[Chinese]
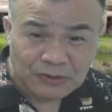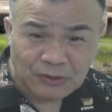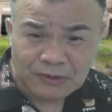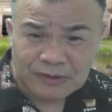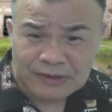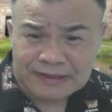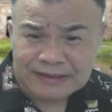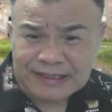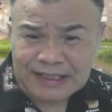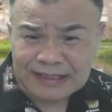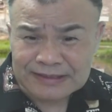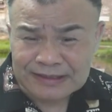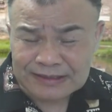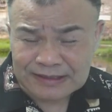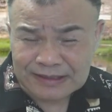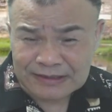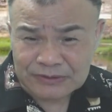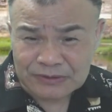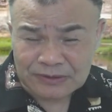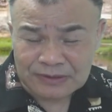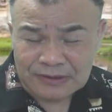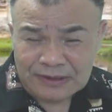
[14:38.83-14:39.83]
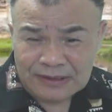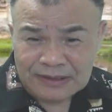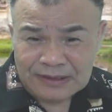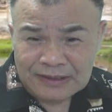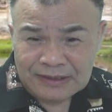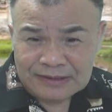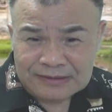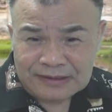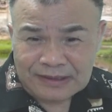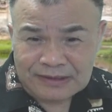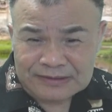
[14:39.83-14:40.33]
永乐大典当中，
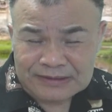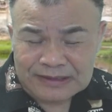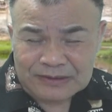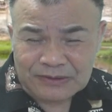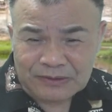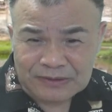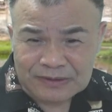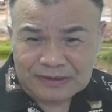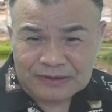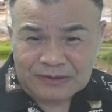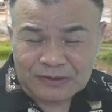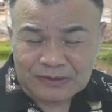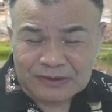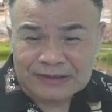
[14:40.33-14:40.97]
他在永乐永